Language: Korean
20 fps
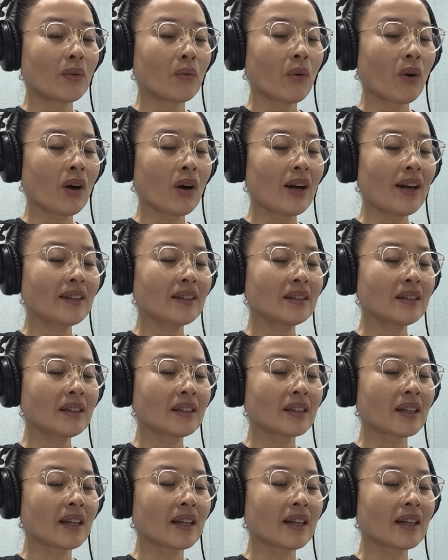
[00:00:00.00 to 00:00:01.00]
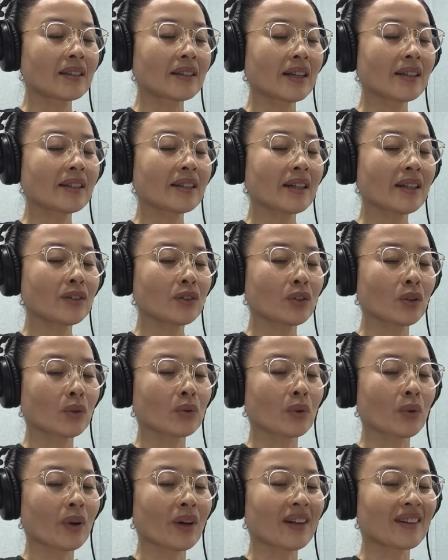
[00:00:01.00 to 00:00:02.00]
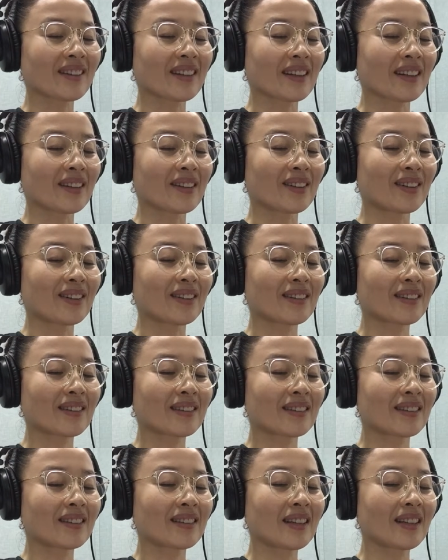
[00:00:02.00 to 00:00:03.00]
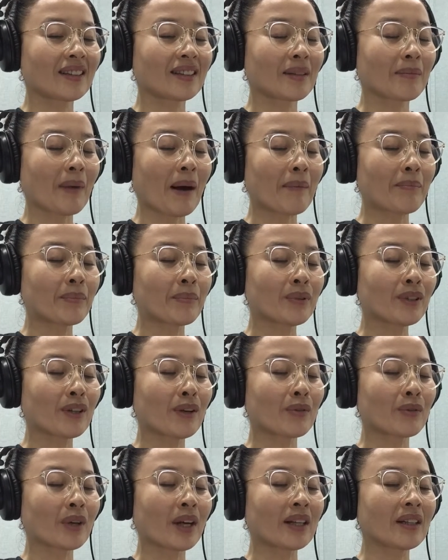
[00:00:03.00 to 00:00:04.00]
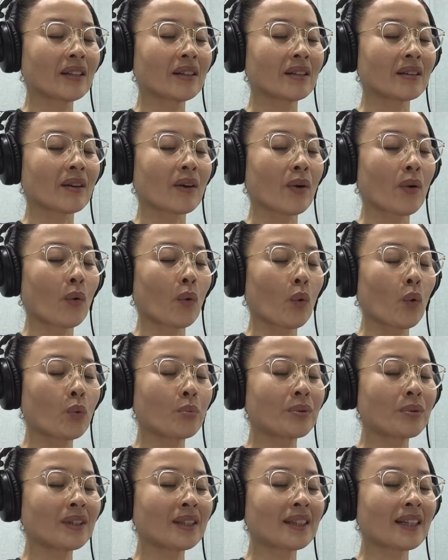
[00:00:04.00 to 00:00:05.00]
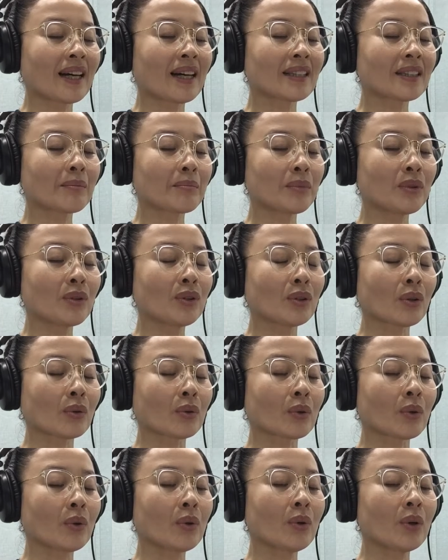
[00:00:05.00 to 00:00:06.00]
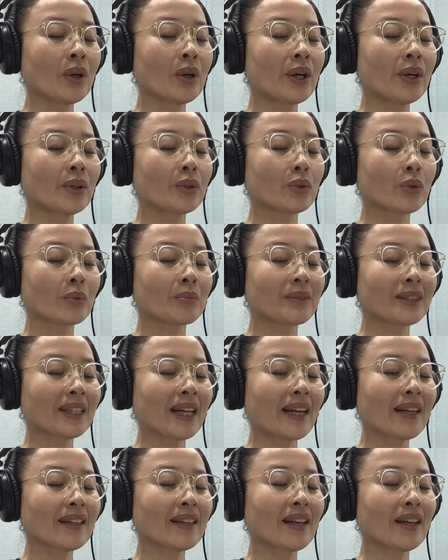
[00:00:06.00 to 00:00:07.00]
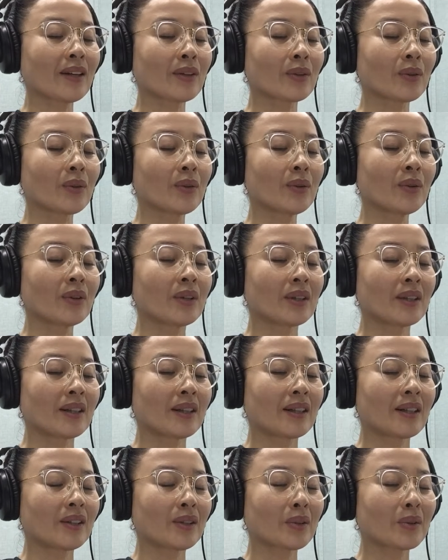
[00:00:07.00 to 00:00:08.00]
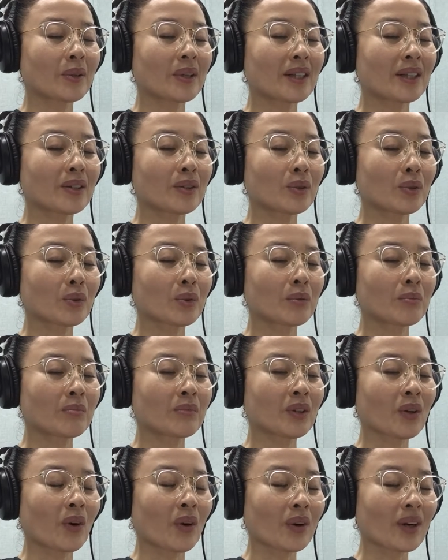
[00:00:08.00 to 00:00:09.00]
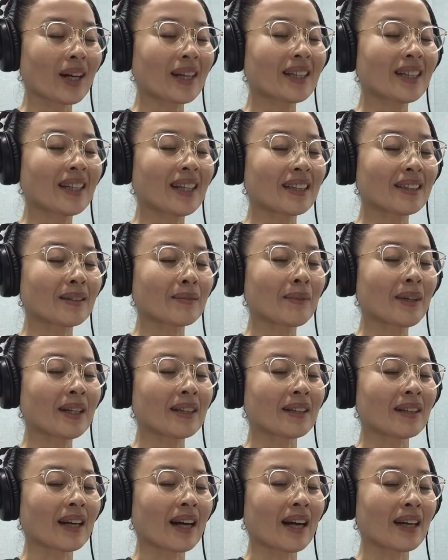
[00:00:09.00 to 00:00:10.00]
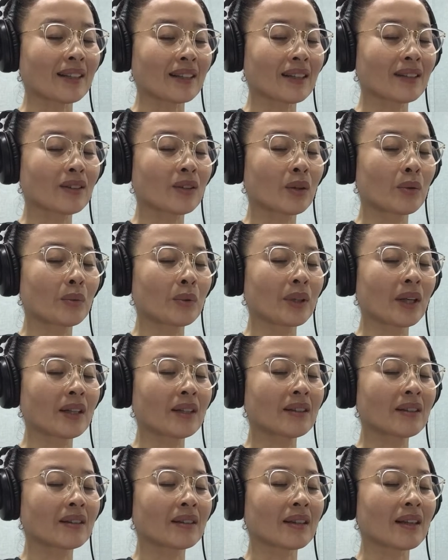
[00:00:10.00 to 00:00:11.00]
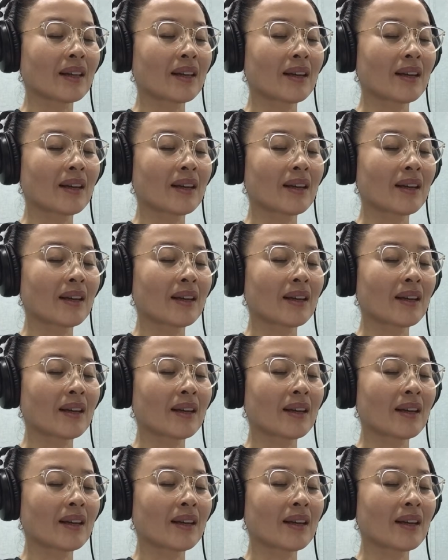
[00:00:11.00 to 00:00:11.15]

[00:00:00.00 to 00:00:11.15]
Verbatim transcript: 원래는 이게 3시간 정도 해야 돼요. 근데 이제 바쁠 경우에는 5분이나 10분 정도 조금 짧게 해도 효과가 조금 덜 하긴 하지만 안 하는 것보다는